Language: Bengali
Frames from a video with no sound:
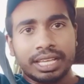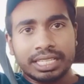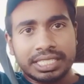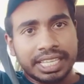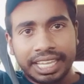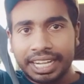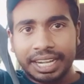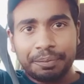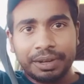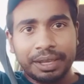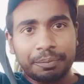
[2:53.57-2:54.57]
সিগারেট
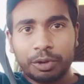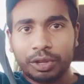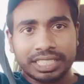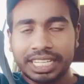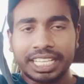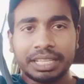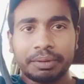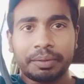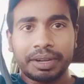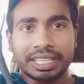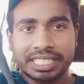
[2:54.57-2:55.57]
আপনি প্রকাশে খাইতে
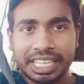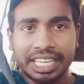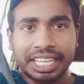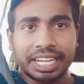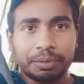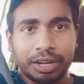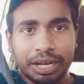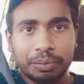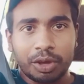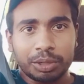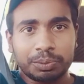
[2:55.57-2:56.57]
পারবেন না সিগারেট বলেন
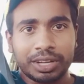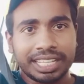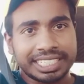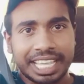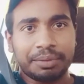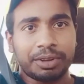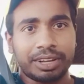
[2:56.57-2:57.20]
মদ বলেন যাই বলেন